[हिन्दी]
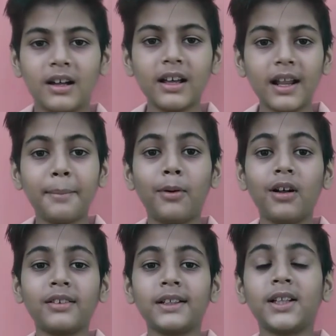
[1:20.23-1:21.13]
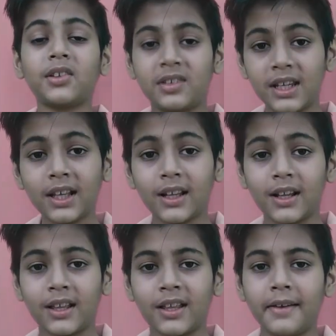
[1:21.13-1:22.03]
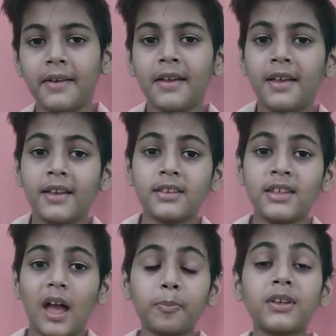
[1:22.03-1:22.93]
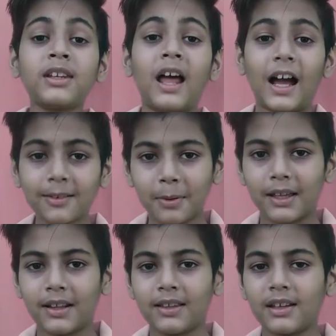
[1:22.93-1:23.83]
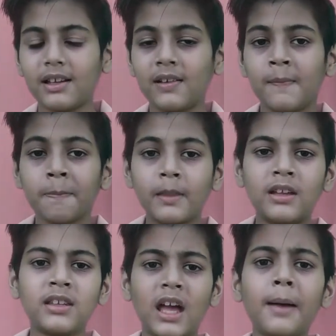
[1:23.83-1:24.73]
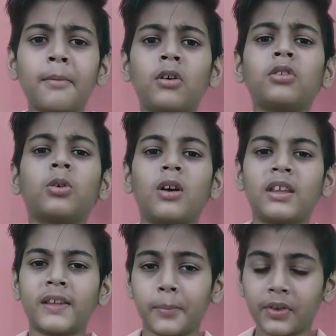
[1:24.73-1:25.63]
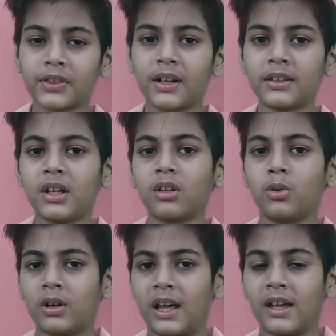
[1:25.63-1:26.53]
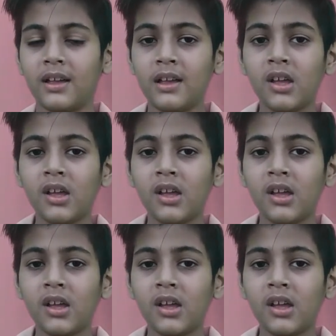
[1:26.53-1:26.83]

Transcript: अगर आप बहुत ज्यादा छींक रहे हैं या आपकी नाक बह रही है या आपको थोड़ा सा भी सिर दर्द हो रहा है